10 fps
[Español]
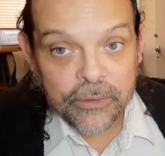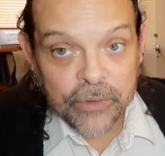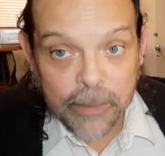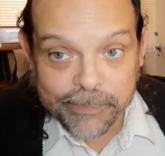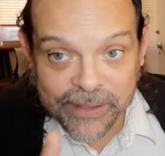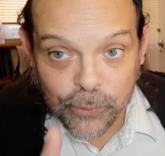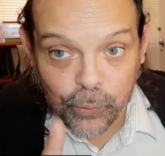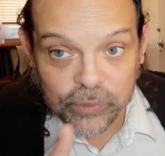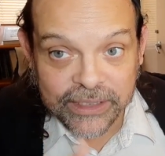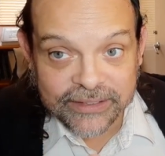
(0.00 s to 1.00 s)
Una
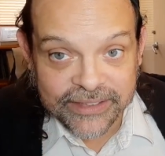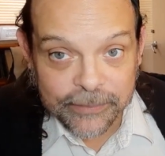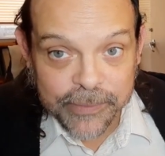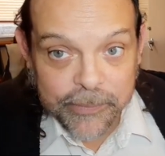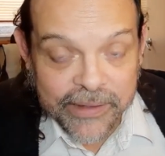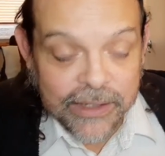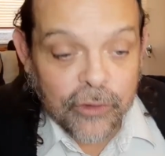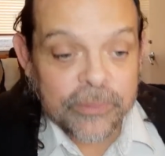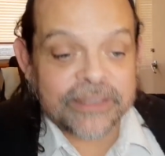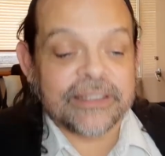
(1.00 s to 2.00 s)
pregunta simple para
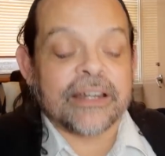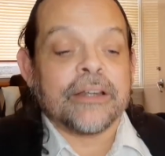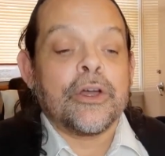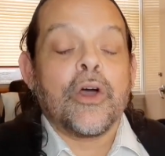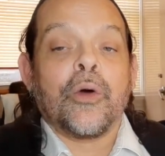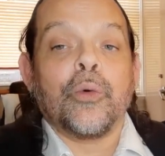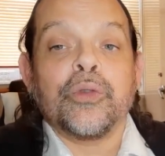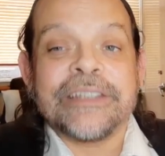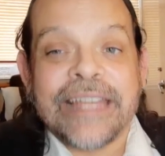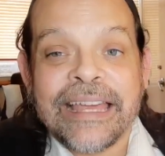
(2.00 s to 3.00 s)
comenzar.
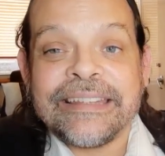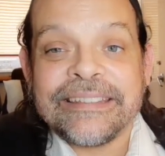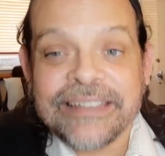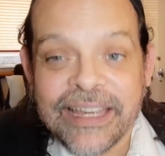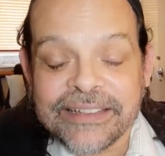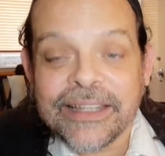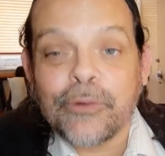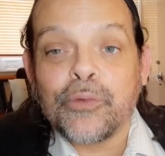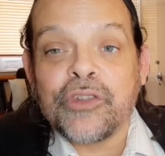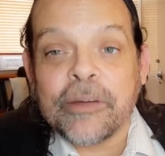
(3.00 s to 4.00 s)
¿Ustedes
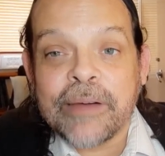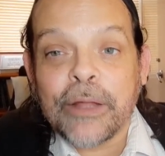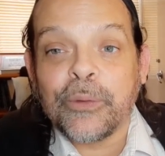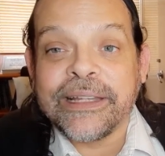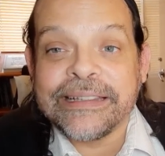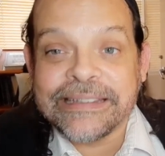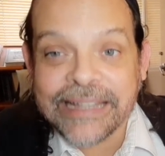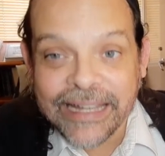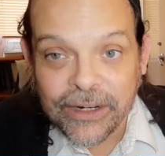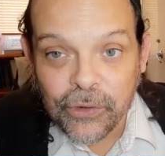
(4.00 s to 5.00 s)
sienten un llamado
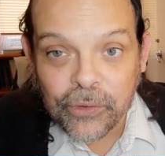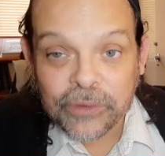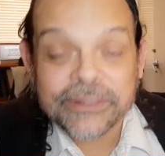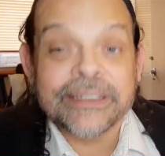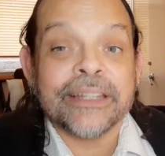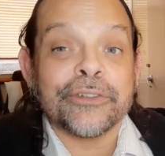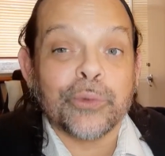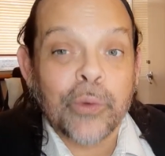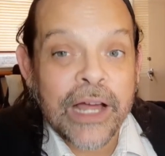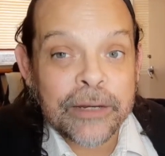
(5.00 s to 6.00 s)
interno de
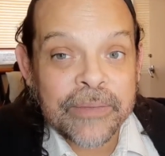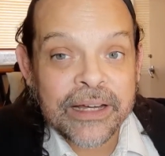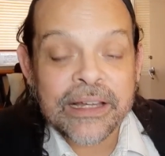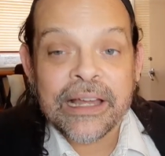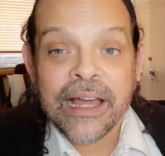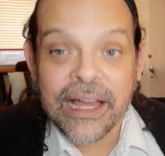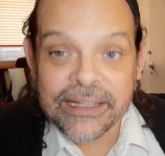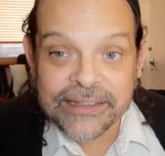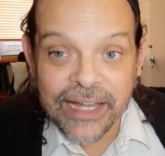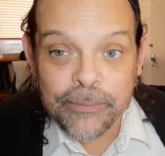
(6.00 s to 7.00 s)
su alma
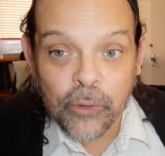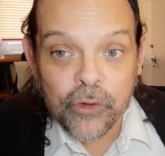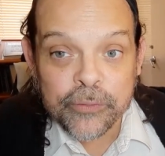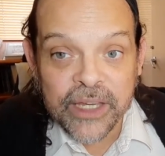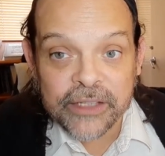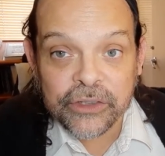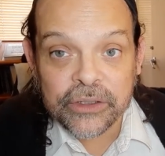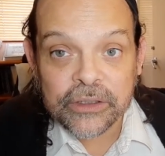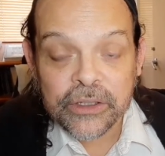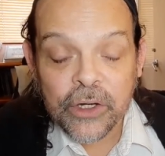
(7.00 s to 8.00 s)
a tal movimiento?